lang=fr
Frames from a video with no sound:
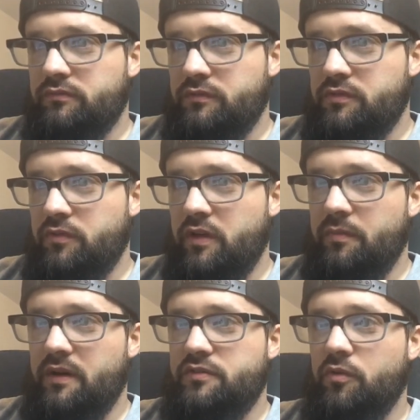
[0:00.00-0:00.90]
soyez
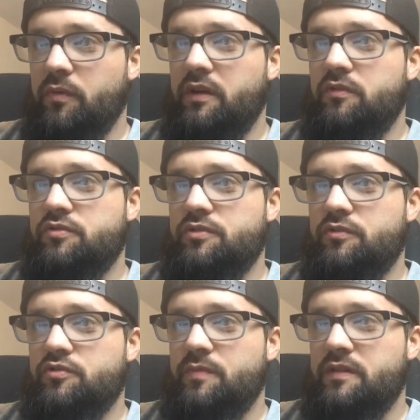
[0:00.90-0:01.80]
pas surpris quand je, quand
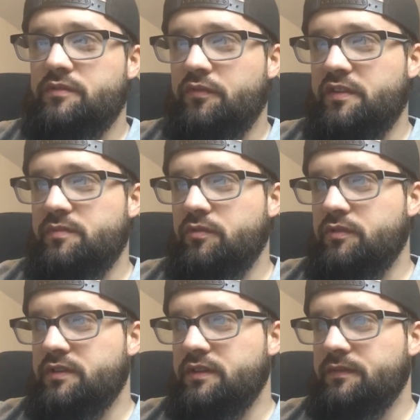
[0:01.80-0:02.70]
je parle sur Facebook
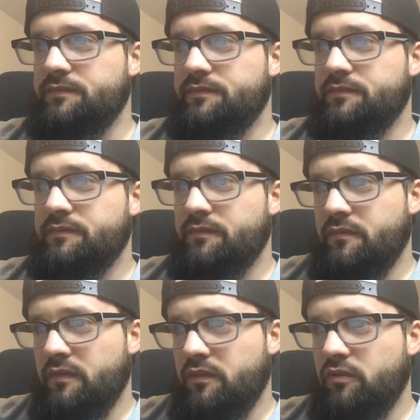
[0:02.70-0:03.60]
aussi.
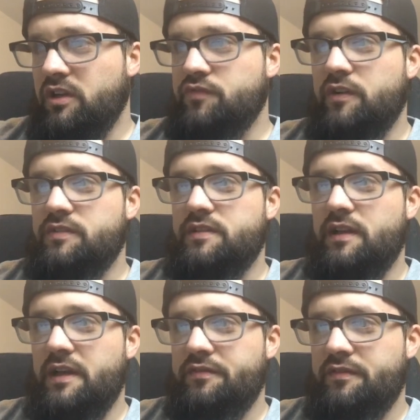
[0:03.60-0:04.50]
Donc là, je vais lancer le live.